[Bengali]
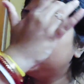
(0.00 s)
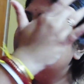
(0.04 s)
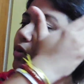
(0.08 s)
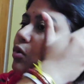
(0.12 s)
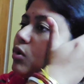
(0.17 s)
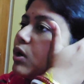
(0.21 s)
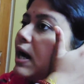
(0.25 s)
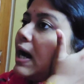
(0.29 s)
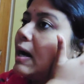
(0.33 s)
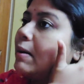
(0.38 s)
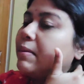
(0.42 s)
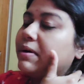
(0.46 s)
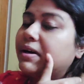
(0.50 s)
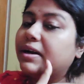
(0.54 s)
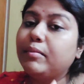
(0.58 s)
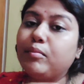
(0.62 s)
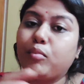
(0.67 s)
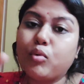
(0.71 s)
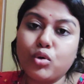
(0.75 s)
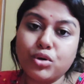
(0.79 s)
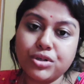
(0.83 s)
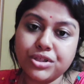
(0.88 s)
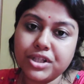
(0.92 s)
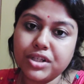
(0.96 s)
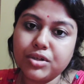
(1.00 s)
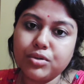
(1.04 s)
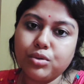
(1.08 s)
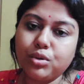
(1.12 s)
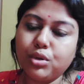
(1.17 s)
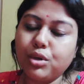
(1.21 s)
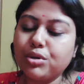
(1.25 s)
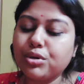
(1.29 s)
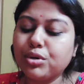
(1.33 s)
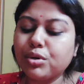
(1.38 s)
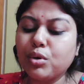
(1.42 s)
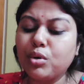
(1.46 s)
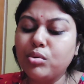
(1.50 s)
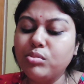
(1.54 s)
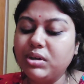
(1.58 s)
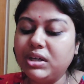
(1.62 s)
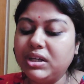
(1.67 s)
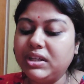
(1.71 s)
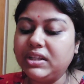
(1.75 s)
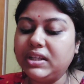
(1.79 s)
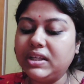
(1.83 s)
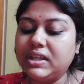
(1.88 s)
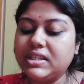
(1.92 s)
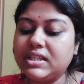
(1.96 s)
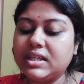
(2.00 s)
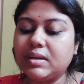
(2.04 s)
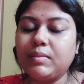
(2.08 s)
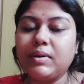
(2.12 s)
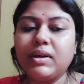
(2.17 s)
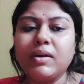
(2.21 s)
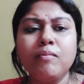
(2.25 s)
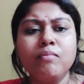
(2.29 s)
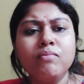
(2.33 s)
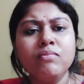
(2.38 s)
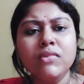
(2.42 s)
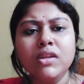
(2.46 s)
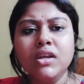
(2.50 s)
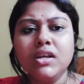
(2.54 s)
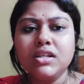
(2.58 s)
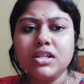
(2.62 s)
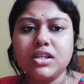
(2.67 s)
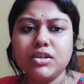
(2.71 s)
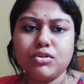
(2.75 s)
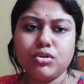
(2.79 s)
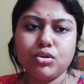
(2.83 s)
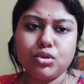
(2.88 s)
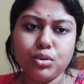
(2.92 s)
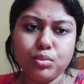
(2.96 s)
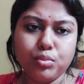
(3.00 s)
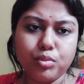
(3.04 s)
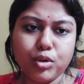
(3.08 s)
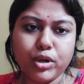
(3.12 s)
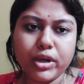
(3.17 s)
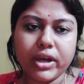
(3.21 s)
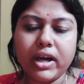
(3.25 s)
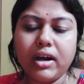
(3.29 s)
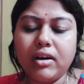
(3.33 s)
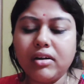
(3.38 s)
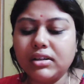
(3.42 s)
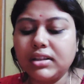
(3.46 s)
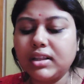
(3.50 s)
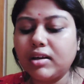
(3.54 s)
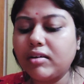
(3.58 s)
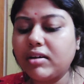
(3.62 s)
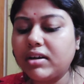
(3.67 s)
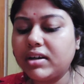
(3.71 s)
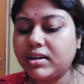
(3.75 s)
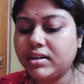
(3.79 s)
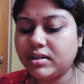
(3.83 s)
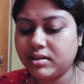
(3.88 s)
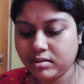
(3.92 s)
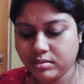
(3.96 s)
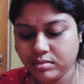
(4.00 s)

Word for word: কিন্তু খাবারের পোর্শনগুলো একটু কমিয়ে দিয়েছি এবার সেজন্য দুপুরে খাওয়া দাওয়ার